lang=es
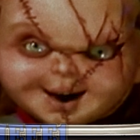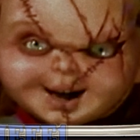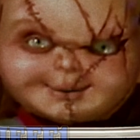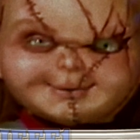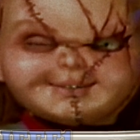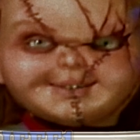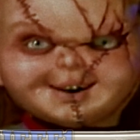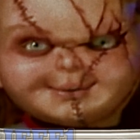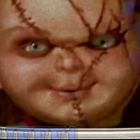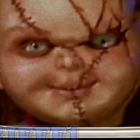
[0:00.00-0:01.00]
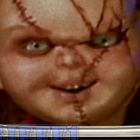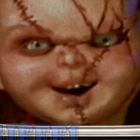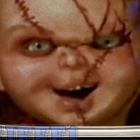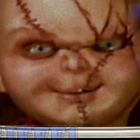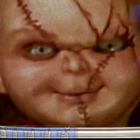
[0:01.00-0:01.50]
en la página de
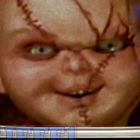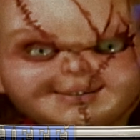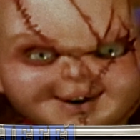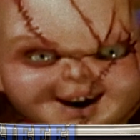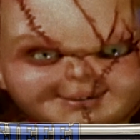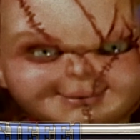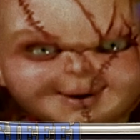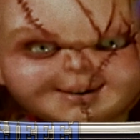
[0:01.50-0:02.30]
Facebook de Luis